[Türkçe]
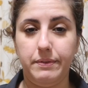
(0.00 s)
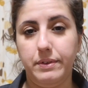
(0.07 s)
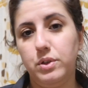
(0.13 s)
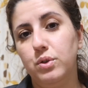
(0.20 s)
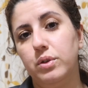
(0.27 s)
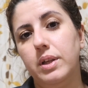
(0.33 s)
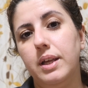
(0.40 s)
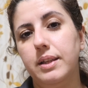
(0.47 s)

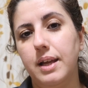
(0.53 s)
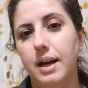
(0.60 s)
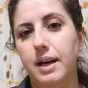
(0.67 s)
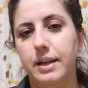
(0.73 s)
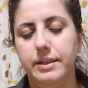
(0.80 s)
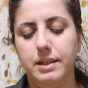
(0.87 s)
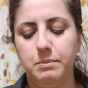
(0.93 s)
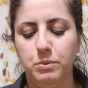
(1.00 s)
videoda daha
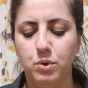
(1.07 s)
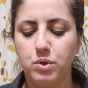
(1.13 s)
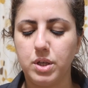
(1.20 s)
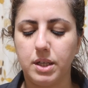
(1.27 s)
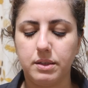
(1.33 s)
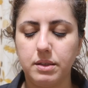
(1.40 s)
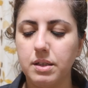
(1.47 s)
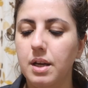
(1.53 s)
anlamlı
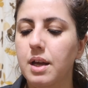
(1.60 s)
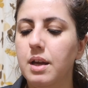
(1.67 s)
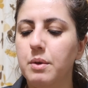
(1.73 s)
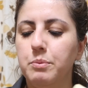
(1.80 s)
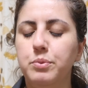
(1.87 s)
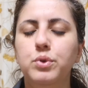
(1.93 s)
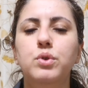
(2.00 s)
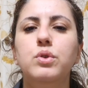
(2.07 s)
olacaktır.
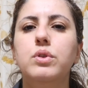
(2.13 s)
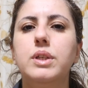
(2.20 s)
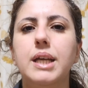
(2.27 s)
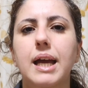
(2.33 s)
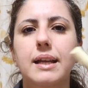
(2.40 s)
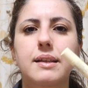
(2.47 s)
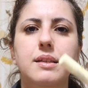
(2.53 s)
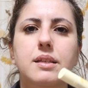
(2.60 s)
Bunun
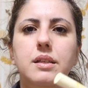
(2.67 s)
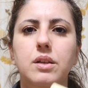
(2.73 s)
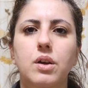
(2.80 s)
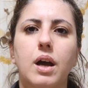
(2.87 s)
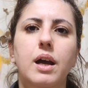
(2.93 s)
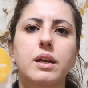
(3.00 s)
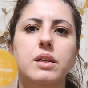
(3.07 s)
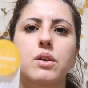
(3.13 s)
kendisini
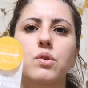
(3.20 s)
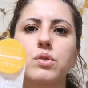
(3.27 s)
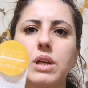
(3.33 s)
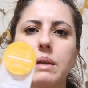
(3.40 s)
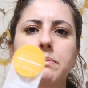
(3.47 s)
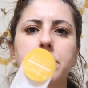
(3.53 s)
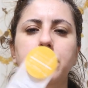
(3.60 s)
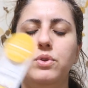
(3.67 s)
ayrı
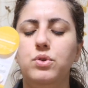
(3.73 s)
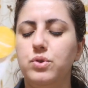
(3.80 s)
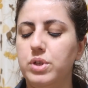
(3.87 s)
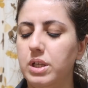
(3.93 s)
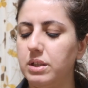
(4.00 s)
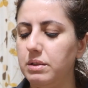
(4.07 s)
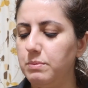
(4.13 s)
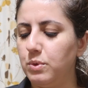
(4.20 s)
özel bir video
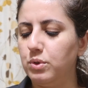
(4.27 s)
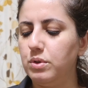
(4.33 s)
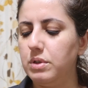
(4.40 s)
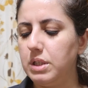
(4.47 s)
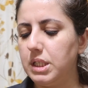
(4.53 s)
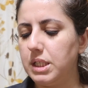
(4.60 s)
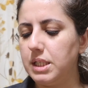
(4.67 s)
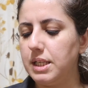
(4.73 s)
çektim.
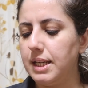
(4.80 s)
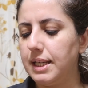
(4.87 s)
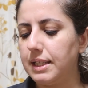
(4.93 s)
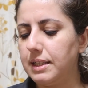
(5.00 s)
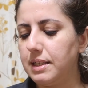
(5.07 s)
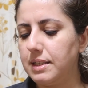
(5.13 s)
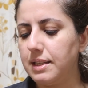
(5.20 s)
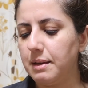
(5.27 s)
Onun linkini
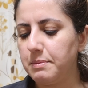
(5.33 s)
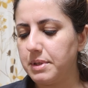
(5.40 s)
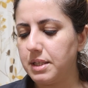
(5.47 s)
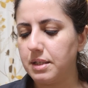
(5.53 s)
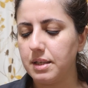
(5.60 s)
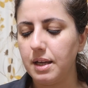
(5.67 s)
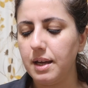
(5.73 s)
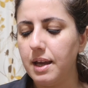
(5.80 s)
ekleyeceğim
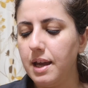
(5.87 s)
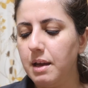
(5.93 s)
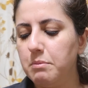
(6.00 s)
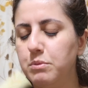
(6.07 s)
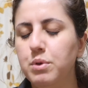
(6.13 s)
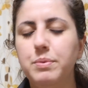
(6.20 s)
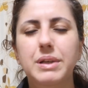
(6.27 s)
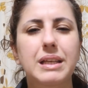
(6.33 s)
size.
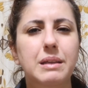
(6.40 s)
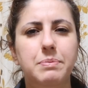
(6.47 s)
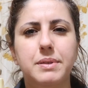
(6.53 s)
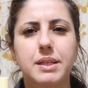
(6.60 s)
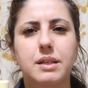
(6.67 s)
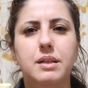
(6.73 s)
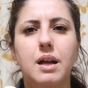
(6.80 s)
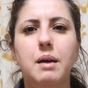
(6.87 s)
Bu bir lip
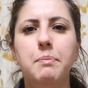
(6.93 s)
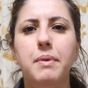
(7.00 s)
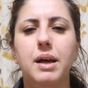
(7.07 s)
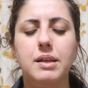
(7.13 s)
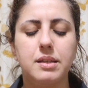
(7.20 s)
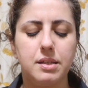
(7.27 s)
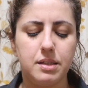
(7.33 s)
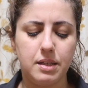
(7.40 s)
scrub.
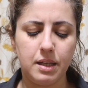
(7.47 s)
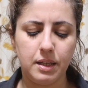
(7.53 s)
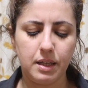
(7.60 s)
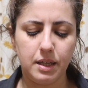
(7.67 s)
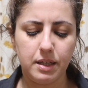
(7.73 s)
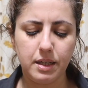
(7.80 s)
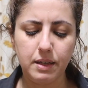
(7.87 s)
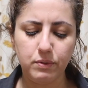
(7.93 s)
Aslında
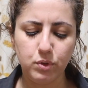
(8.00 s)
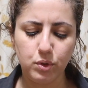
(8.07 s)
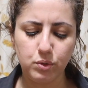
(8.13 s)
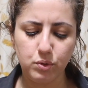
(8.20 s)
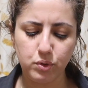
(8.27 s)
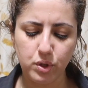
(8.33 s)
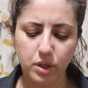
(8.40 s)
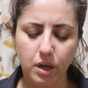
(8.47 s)

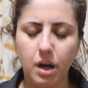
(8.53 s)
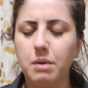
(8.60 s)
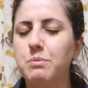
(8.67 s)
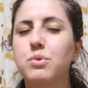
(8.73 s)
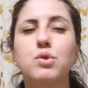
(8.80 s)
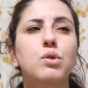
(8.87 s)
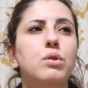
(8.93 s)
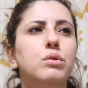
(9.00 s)
Revlon'un
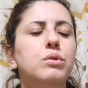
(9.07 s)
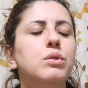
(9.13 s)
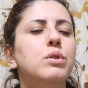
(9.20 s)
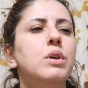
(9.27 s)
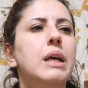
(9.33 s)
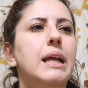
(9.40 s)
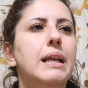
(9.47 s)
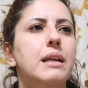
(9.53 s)
çıkarmış
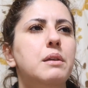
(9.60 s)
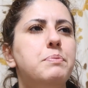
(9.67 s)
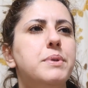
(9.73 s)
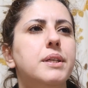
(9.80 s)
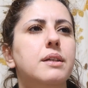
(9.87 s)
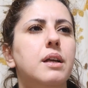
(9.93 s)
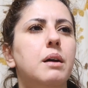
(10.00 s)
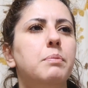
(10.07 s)
olduğu lip
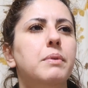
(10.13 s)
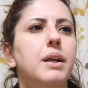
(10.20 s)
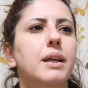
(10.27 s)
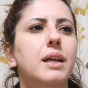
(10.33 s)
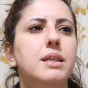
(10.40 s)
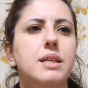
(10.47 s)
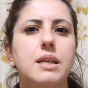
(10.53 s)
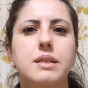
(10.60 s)
scrub'lar
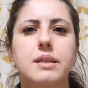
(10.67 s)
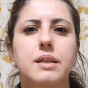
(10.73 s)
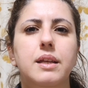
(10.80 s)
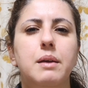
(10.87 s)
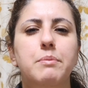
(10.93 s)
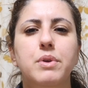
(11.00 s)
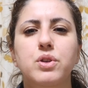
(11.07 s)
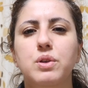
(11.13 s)
geçen
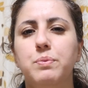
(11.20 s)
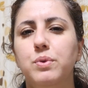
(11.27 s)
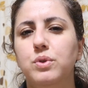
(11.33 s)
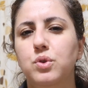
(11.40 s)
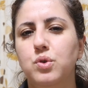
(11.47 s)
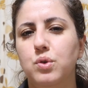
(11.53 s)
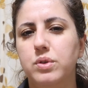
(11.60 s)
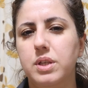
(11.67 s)
seneden beri
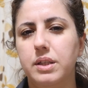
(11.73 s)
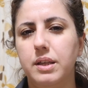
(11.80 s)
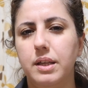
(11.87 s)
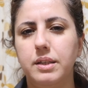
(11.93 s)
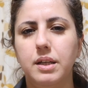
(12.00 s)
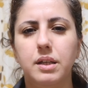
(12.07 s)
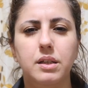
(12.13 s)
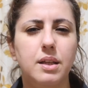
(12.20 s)
Japonya'da çok
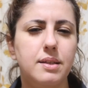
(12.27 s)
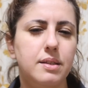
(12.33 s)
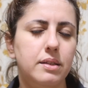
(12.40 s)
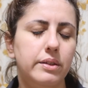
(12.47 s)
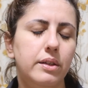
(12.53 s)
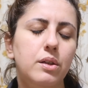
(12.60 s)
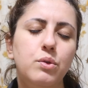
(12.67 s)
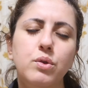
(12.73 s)
satanlarda
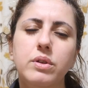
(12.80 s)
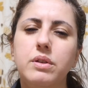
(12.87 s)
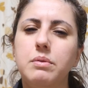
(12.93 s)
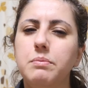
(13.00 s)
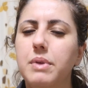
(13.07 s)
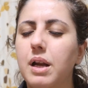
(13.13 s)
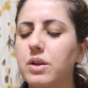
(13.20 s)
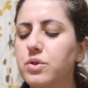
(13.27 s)
sınırlı
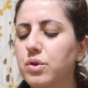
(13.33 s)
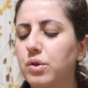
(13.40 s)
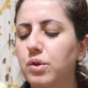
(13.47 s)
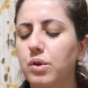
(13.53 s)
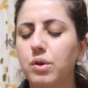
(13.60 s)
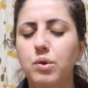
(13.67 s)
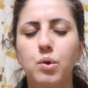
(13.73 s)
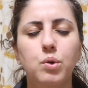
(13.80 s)
üretimler
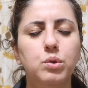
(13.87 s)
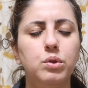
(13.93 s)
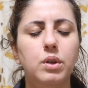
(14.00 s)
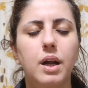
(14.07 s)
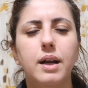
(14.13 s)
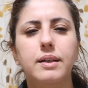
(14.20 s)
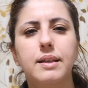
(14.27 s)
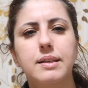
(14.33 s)
çıkıyor.
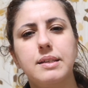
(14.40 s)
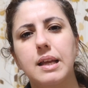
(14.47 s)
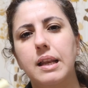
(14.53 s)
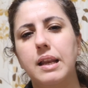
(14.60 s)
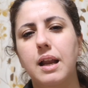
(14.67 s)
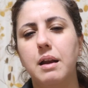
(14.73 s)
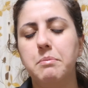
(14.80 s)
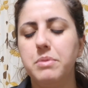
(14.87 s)
Kokular,
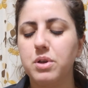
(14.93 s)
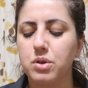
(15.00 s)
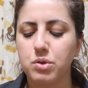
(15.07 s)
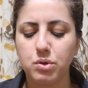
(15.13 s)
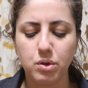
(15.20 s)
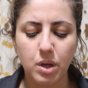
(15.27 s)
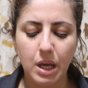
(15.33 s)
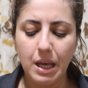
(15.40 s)
desenler bir
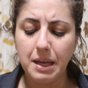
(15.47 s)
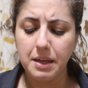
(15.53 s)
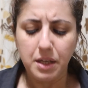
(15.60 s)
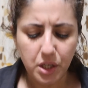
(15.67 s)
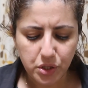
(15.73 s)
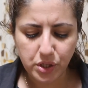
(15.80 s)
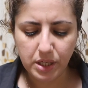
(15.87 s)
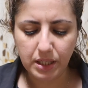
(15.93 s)
sürü.
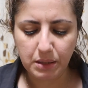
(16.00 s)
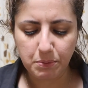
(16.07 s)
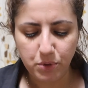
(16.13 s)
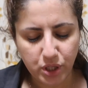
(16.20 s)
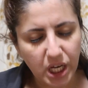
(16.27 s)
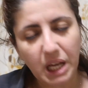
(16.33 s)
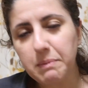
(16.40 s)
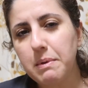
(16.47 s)
Hiç
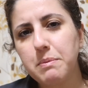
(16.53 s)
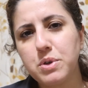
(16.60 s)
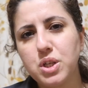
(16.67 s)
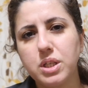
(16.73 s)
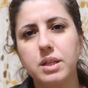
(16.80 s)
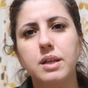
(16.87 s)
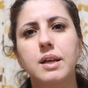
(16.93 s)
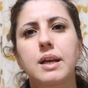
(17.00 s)
ilgimi
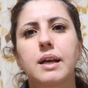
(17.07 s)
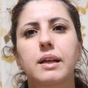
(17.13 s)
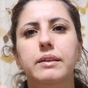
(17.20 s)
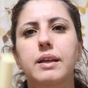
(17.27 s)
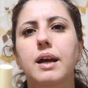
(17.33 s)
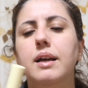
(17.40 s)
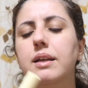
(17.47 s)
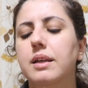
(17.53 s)
çekmemişti.
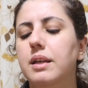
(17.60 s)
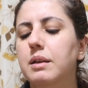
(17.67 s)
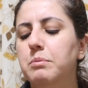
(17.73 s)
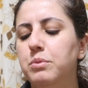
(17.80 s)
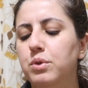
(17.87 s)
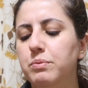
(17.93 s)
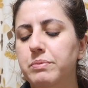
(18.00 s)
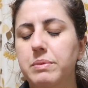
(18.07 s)
Ta
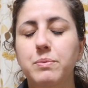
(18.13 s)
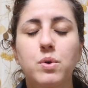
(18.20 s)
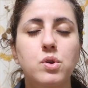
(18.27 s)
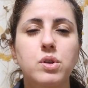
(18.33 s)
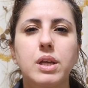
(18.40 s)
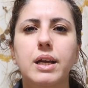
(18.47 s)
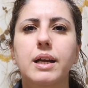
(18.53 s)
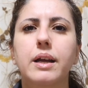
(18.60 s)
ki bu
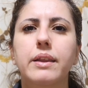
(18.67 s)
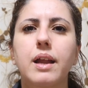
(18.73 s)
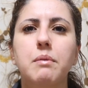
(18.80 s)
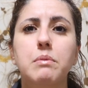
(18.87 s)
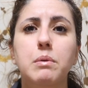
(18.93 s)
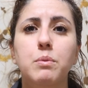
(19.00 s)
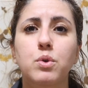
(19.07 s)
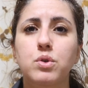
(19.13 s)
Mimoza'ya
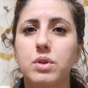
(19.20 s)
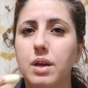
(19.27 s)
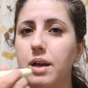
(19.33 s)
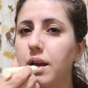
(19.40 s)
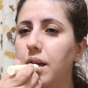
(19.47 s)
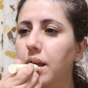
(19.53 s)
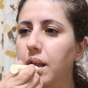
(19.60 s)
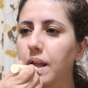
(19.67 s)
kadar
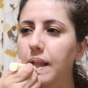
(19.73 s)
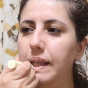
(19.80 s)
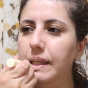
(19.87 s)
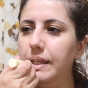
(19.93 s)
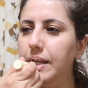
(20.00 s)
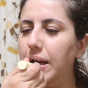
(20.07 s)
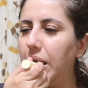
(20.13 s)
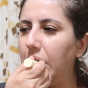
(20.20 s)

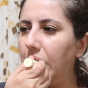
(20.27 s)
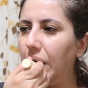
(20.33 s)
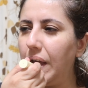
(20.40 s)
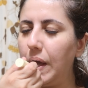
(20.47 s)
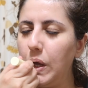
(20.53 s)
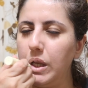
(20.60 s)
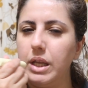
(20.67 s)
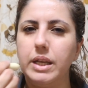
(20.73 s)
Mimoza'lı
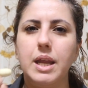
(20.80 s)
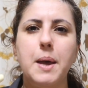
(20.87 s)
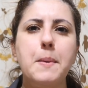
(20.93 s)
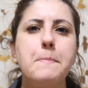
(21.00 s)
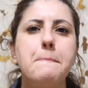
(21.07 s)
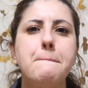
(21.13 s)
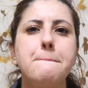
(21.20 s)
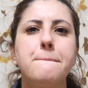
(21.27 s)

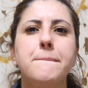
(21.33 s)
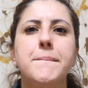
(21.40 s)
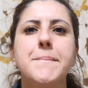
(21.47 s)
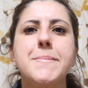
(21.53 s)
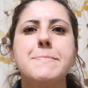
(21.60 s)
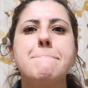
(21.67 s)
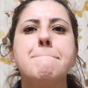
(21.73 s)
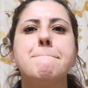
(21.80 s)
olana
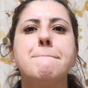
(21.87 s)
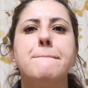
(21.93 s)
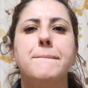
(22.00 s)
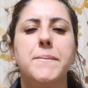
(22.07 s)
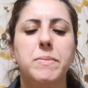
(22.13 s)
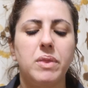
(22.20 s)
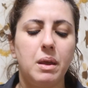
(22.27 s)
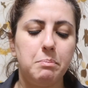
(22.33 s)

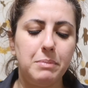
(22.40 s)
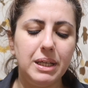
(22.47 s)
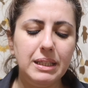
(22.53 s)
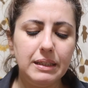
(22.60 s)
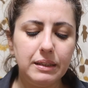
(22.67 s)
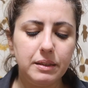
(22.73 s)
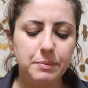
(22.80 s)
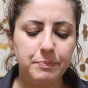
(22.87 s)

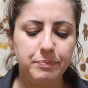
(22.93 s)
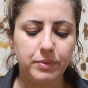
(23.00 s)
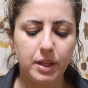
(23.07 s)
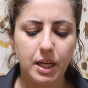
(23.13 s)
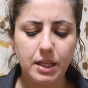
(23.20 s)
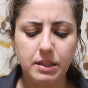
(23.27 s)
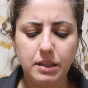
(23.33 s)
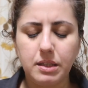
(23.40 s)
bayıldım
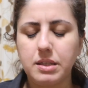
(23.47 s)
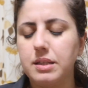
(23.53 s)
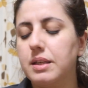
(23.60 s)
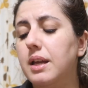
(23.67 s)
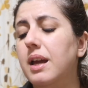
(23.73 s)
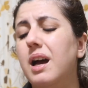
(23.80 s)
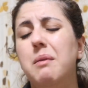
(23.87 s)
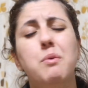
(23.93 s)

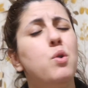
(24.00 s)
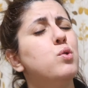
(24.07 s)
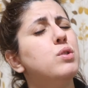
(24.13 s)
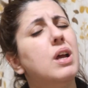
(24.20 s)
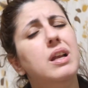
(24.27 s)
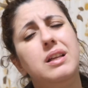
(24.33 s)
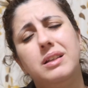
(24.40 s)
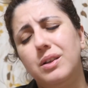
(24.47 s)
etkisine ama
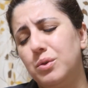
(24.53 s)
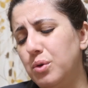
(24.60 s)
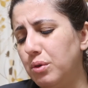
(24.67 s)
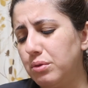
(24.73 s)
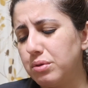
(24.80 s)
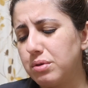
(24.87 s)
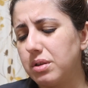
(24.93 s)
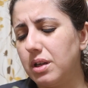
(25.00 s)
özellikle
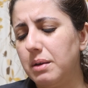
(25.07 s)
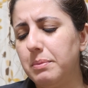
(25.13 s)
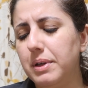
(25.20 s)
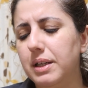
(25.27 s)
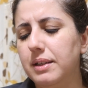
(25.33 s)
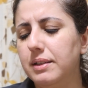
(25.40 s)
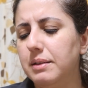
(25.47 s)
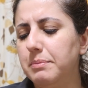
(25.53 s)
kokusuna
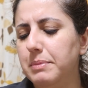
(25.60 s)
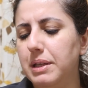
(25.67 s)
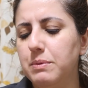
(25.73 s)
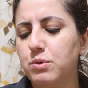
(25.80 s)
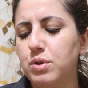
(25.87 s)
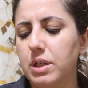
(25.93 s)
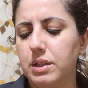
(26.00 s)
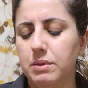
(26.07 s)
bayıldım.
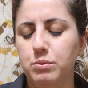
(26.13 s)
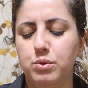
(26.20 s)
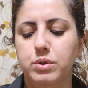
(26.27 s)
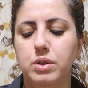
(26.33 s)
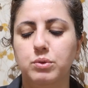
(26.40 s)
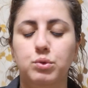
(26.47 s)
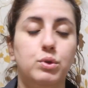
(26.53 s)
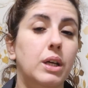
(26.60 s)
Benim sürekli
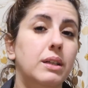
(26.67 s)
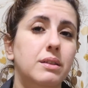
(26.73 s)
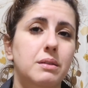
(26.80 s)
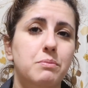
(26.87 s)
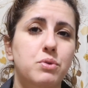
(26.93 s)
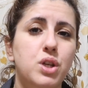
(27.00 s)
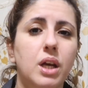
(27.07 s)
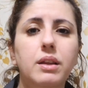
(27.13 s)

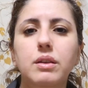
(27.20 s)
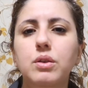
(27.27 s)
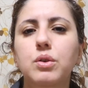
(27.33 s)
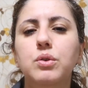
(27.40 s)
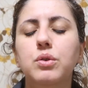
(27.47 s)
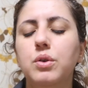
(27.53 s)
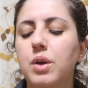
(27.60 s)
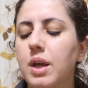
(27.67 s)
dudaklarım
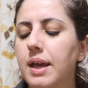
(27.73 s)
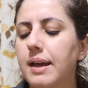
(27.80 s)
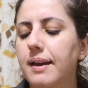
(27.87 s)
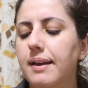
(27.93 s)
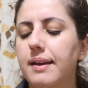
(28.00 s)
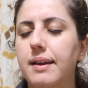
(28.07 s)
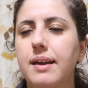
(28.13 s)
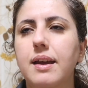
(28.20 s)
çatlıyordu.
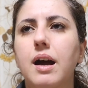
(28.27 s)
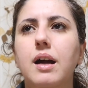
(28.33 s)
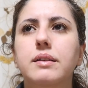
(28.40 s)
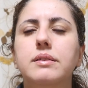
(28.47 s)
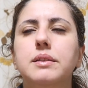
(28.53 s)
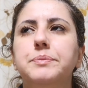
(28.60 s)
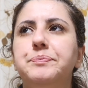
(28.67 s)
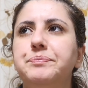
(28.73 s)
Ee,
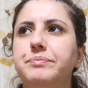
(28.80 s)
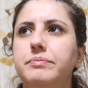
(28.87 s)
artık